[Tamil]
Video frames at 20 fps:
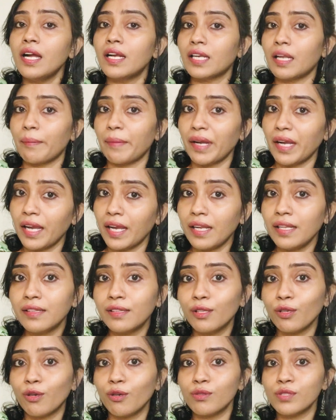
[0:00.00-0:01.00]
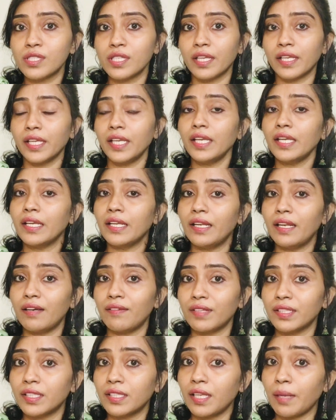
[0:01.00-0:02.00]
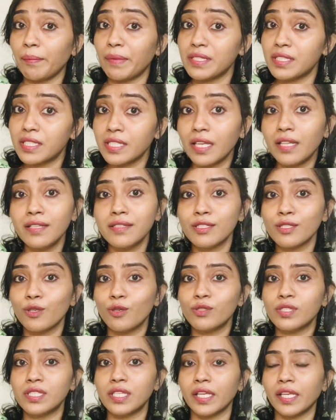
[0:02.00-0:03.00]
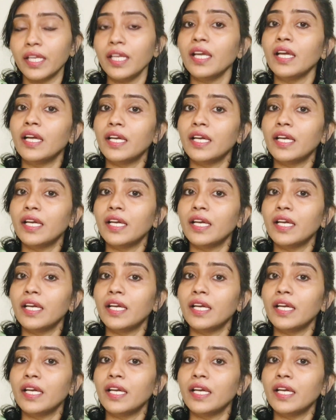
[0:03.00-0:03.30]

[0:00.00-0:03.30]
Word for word: நம்ம ஹெல்த்துக்கும் சரி இல்லை வந்து நம்ம செல்ஸ்க்கும் சரி